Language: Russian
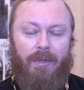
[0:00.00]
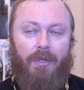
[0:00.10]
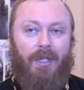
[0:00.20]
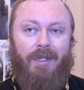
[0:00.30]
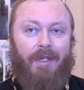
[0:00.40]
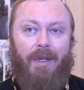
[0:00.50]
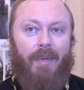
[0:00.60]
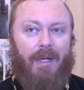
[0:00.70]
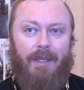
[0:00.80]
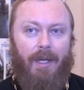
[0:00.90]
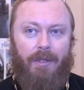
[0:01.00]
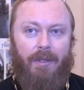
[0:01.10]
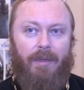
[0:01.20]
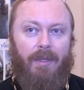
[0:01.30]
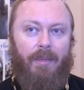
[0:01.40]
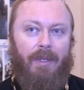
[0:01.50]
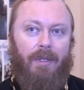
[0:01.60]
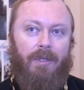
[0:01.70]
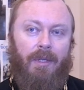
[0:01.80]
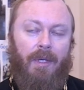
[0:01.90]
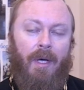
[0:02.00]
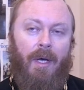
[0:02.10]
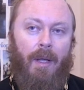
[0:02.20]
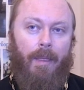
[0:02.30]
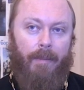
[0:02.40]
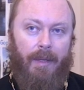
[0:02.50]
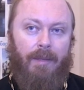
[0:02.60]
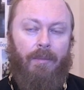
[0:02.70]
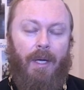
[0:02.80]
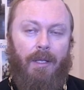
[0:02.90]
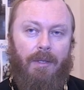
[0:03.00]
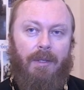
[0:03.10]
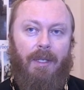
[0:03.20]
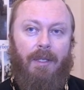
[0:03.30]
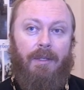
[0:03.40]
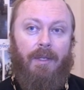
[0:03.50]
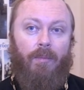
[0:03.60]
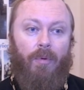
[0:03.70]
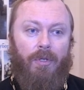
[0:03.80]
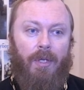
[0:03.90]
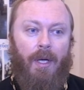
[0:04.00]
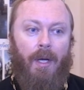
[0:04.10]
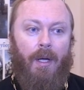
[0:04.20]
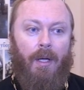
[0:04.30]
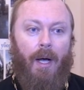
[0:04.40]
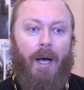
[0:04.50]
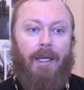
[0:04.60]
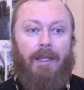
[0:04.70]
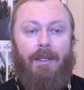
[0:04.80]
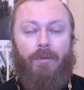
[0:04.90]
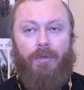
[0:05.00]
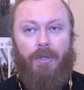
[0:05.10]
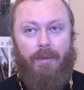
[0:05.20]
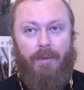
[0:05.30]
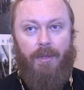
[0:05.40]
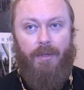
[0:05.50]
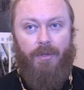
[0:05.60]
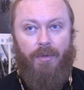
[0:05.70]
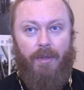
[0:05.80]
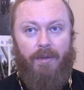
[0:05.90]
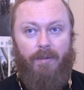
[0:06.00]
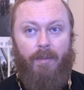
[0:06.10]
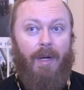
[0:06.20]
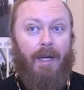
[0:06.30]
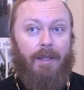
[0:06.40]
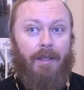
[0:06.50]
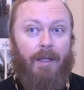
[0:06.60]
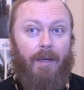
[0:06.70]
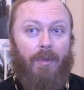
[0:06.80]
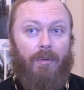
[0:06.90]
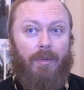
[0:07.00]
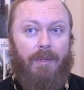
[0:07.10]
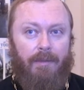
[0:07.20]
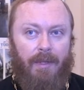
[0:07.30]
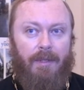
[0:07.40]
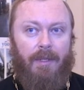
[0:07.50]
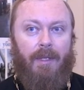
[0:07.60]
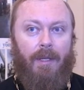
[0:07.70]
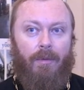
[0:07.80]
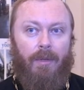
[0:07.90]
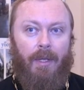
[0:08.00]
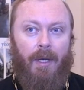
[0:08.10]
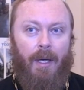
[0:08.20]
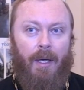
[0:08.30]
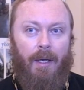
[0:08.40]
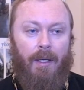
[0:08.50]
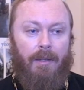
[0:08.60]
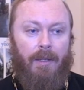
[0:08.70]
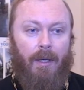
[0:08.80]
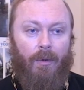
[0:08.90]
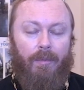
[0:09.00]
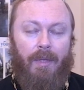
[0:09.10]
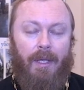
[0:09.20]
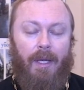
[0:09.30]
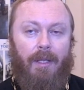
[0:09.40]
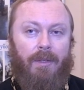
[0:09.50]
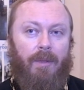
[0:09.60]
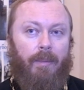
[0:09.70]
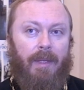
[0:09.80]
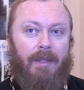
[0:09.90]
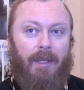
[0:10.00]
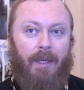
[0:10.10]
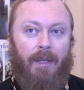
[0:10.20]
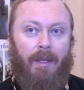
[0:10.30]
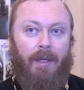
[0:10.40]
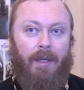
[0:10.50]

вот совершенно непрозрачно в этом отношении. Поэтому, конечно, статистика больше. А если учитывать еще и вспомогательные репродуктивные технологии, где огромное количество потерь